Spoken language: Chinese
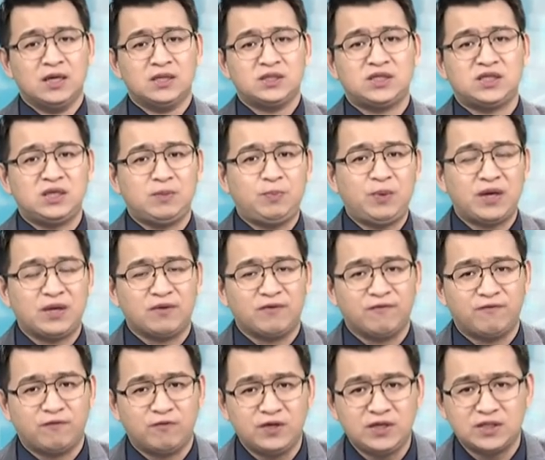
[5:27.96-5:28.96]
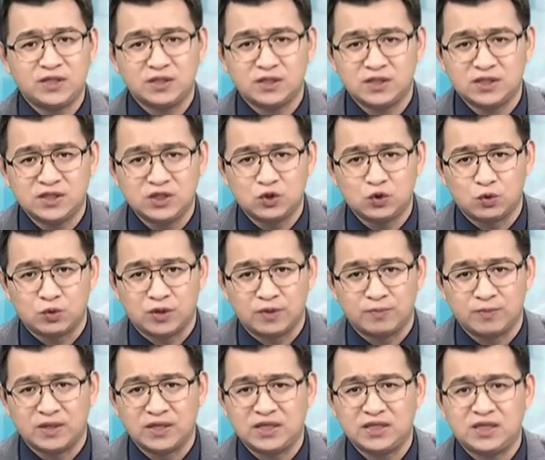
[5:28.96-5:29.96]
即便福利社的制作人
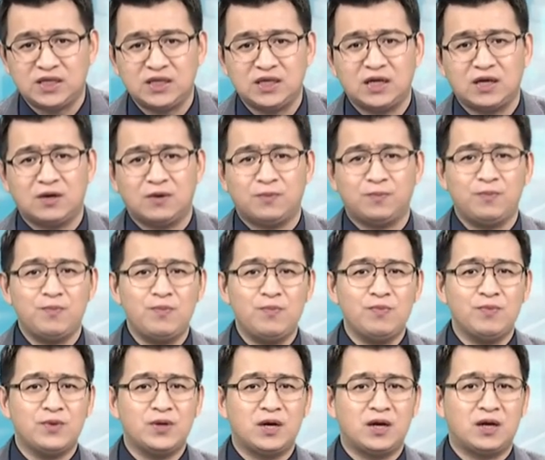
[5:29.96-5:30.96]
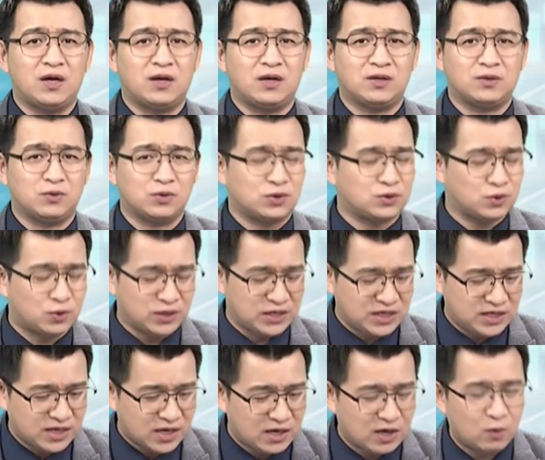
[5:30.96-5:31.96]
那一定要啊，我就说你
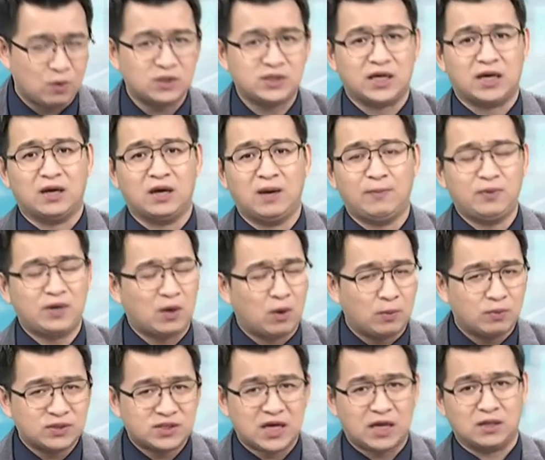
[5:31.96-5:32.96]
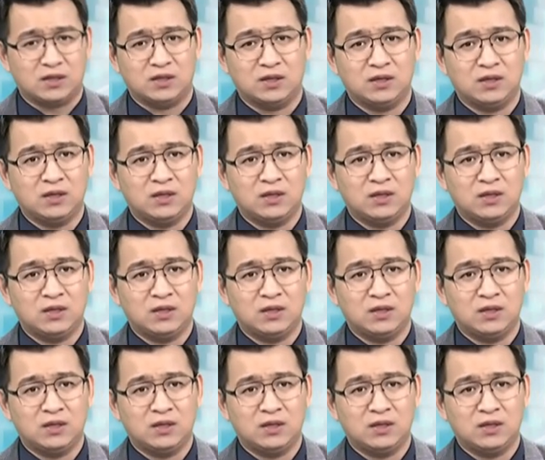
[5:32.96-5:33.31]
一定要让我讲啊，不然我不上了。